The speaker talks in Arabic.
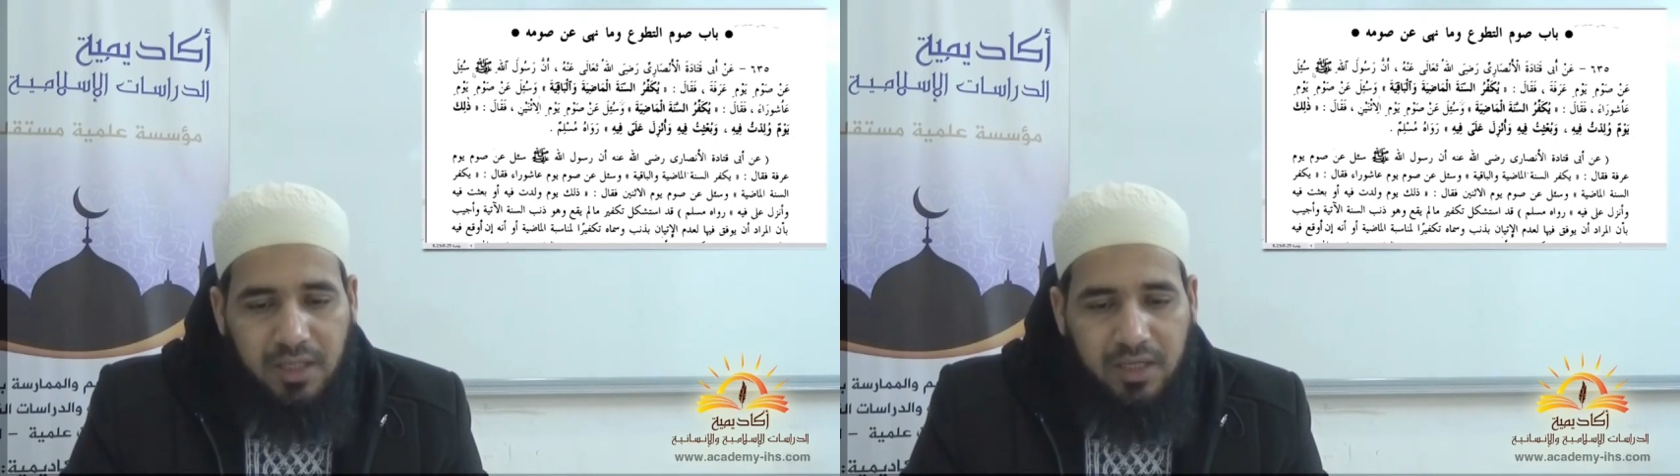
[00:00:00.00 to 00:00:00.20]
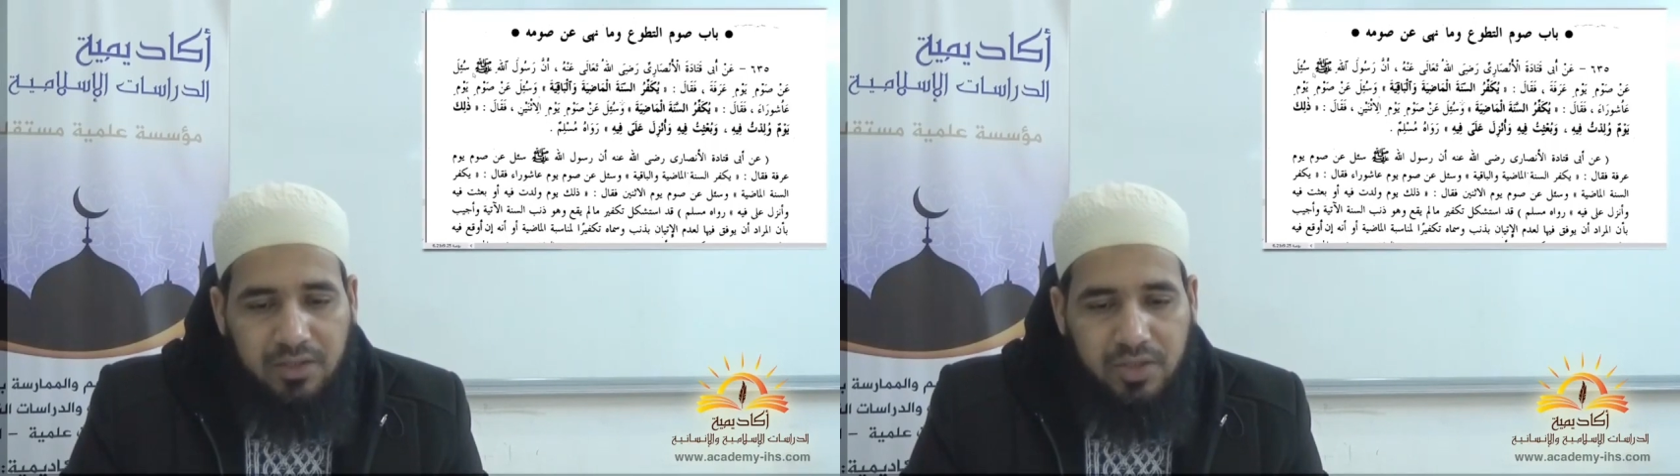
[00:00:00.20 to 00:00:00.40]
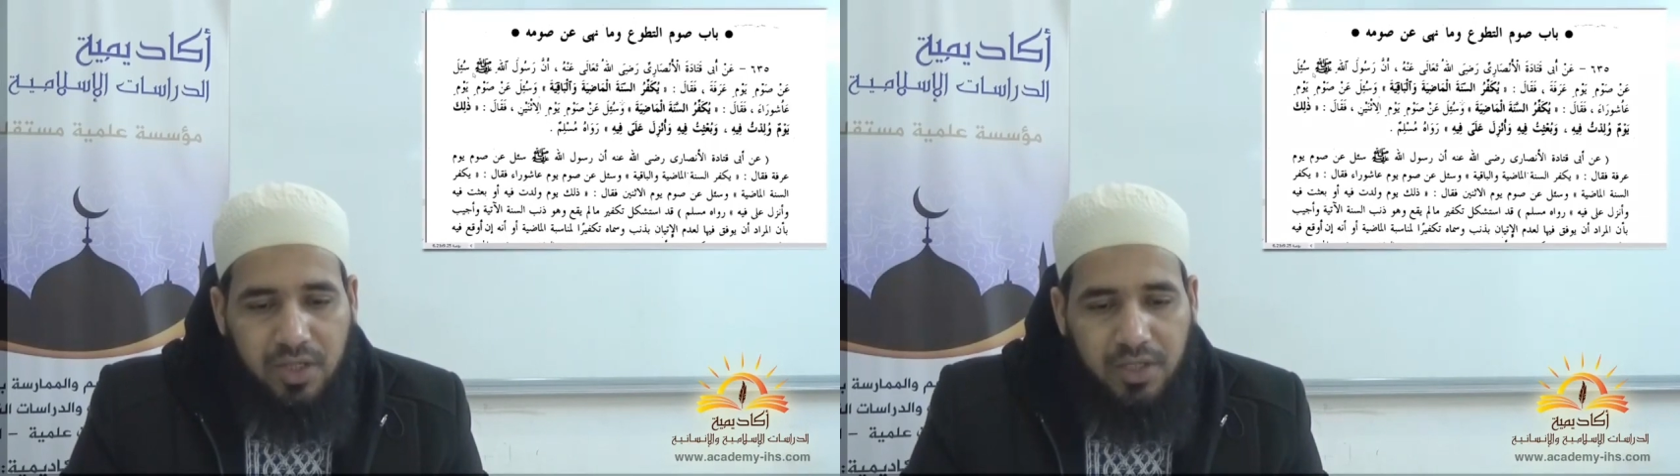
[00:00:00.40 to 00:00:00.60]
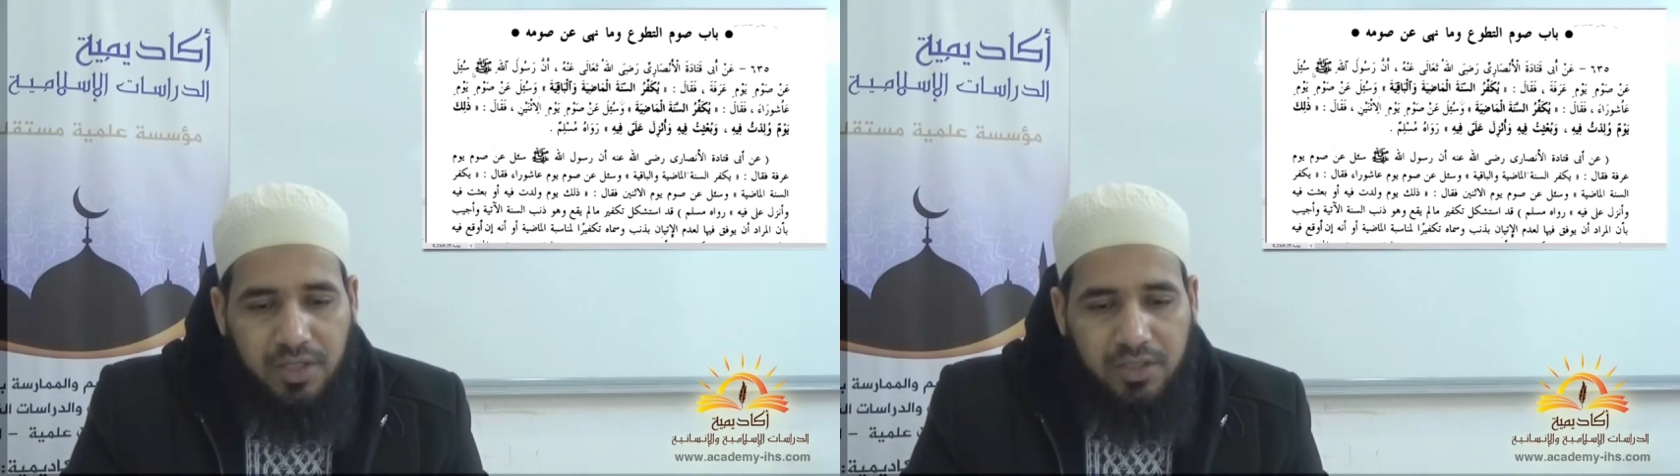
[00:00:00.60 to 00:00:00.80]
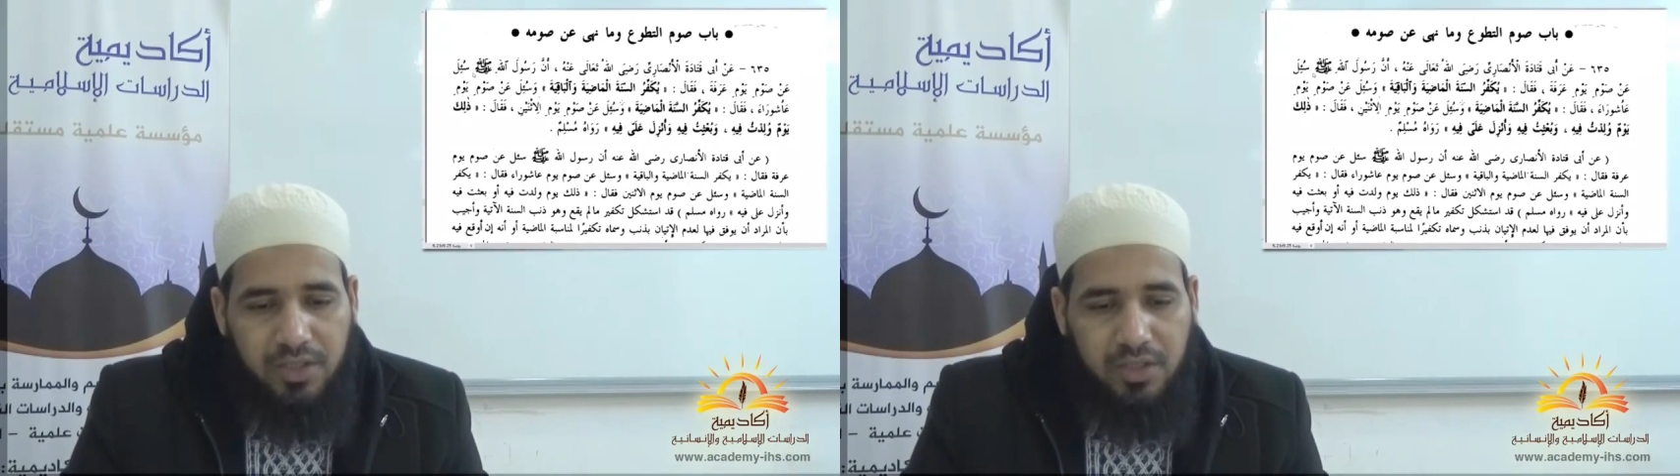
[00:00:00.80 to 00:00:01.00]

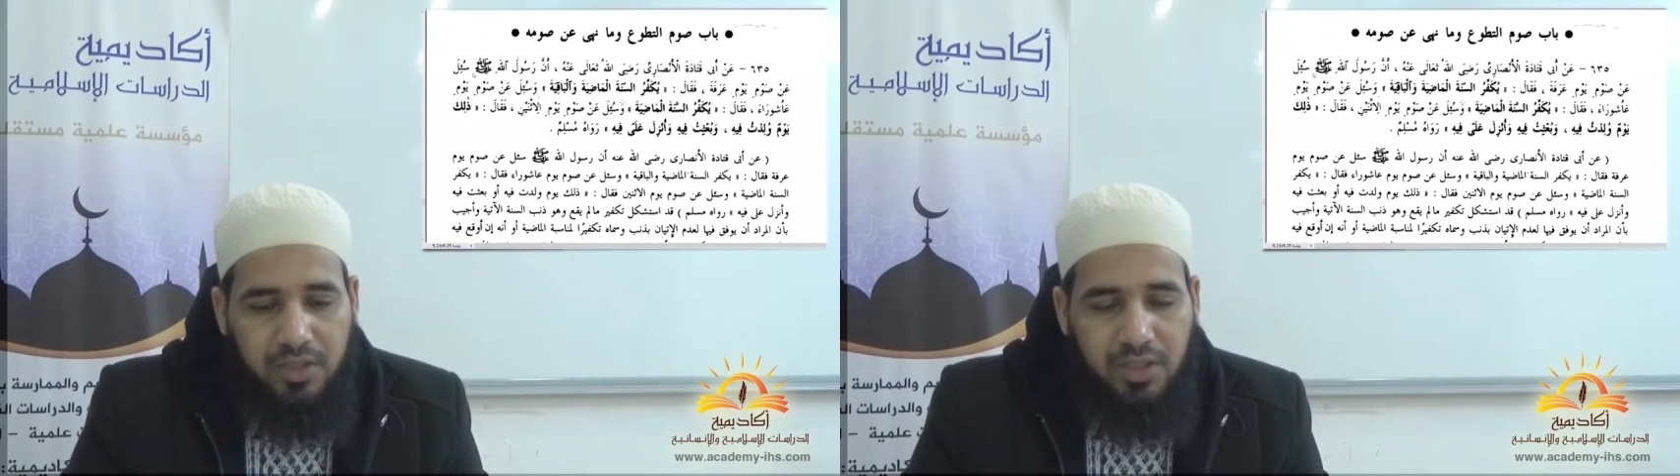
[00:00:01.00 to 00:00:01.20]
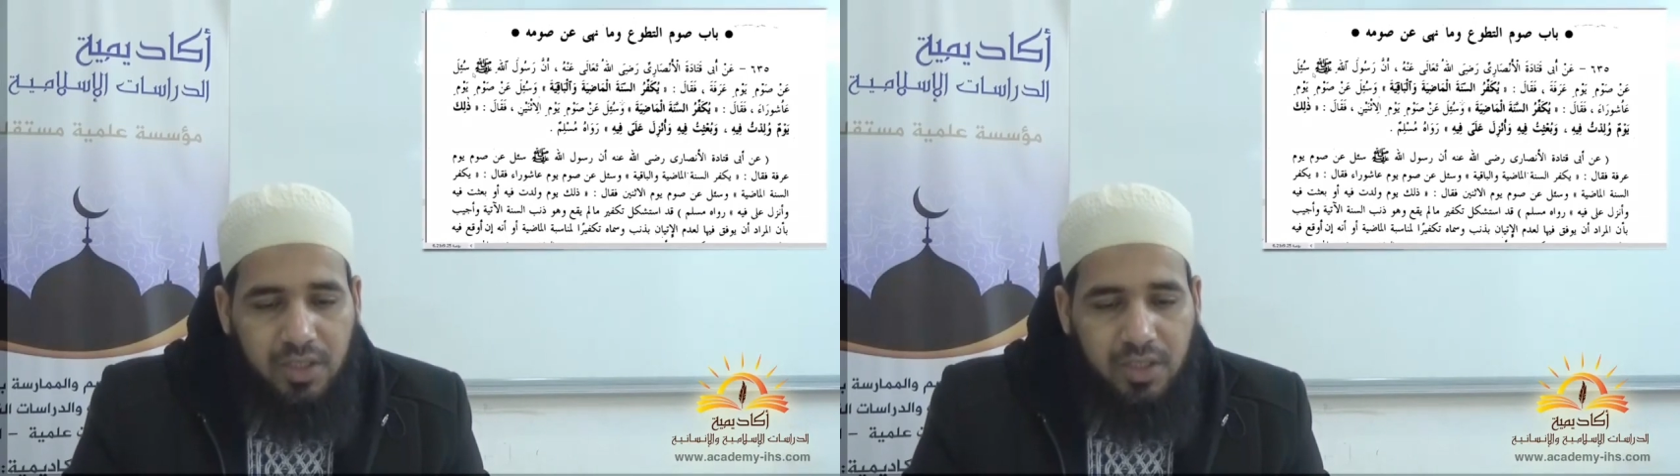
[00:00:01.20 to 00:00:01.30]
الأنصاري رضي